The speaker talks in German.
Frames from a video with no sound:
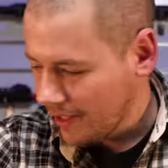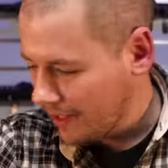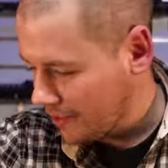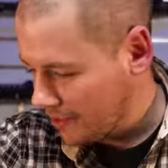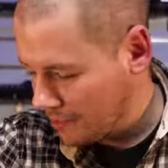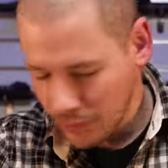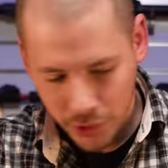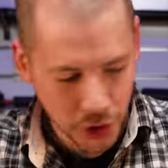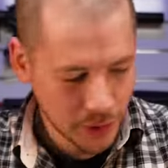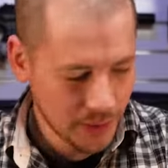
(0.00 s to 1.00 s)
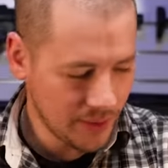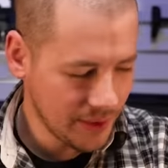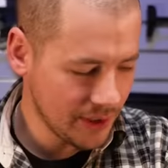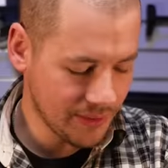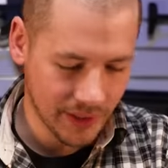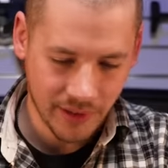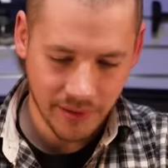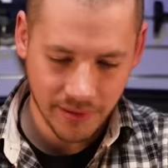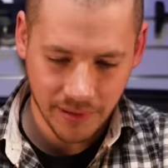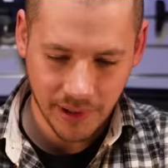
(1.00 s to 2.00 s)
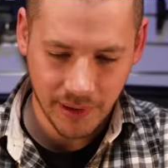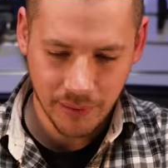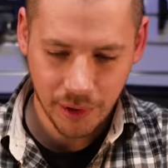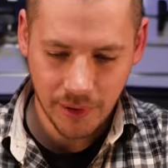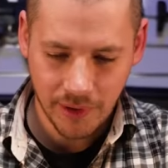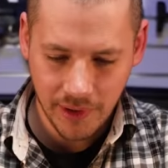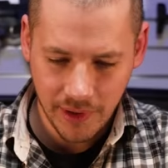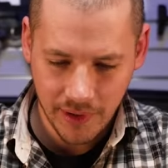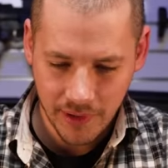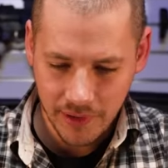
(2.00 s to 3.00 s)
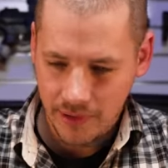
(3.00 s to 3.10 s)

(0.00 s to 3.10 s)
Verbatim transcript: Ein Immusschlüssel. Ich weiß nicht, wofür der Immusschlüssel ist.